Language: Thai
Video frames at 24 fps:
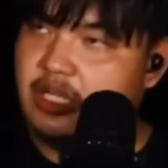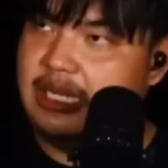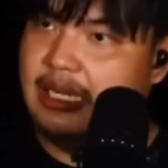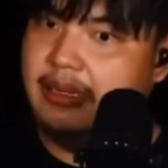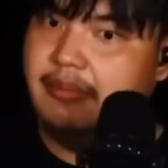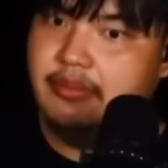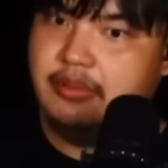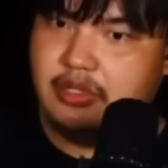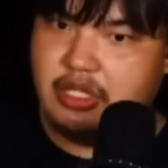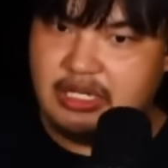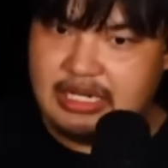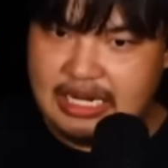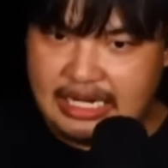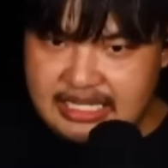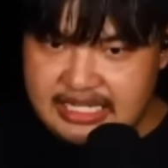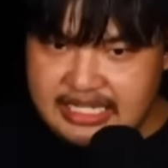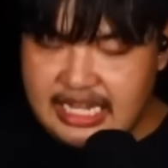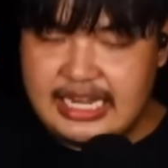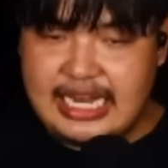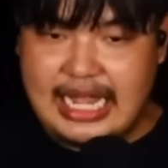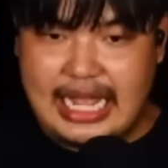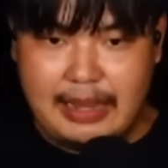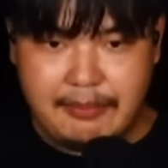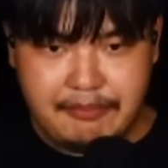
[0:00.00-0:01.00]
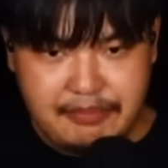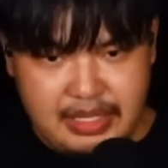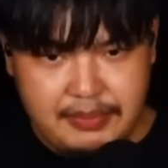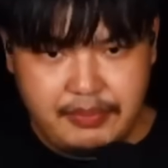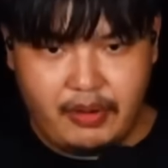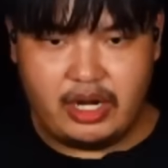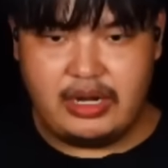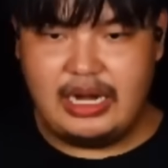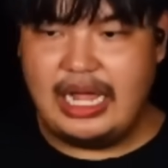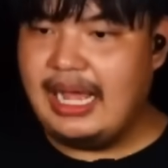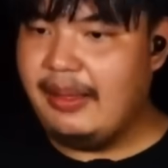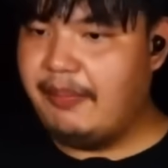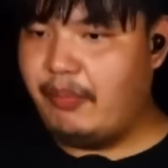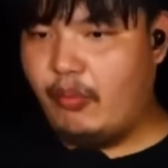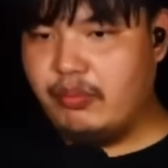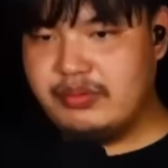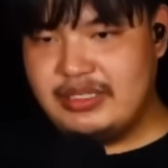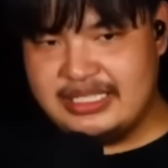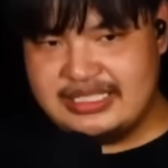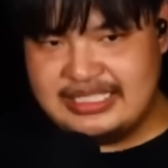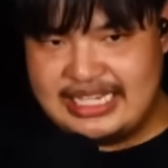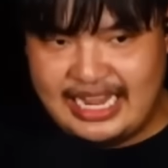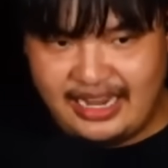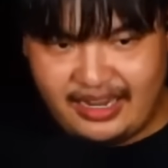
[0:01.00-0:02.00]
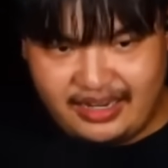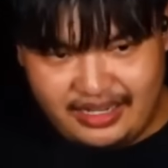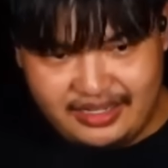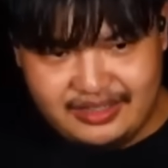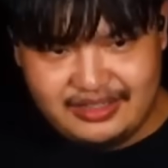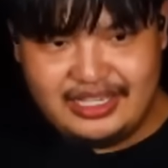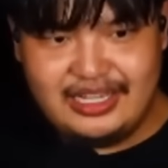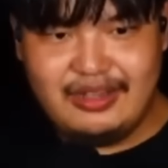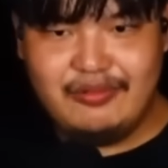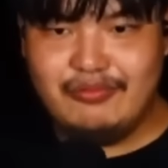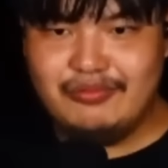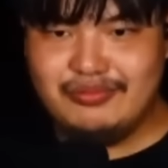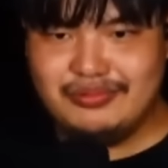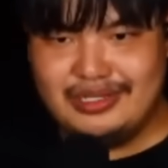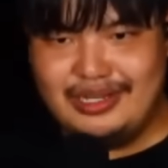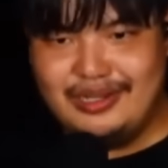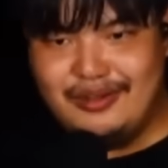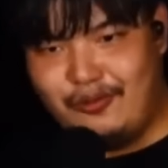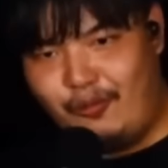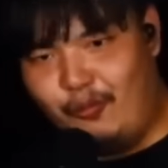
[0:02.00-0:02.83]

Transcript: ตอนนั้นตอนนั้นเอียดอามมีบอลอ่าผมจะแทรกเองเนี่ย